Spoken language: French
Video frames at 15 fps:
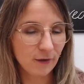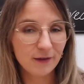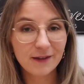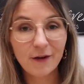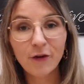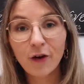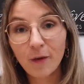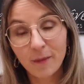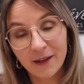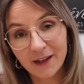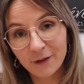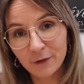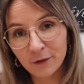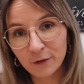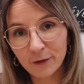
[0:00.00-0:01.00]
c'est encore mes
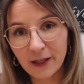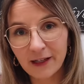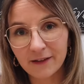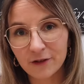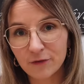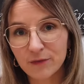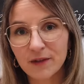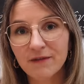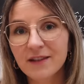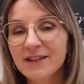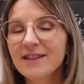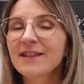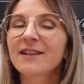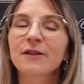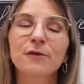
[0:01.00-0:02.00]
cadeaux de Noël. Je vous avais
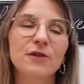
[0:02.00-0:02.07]
dit hein,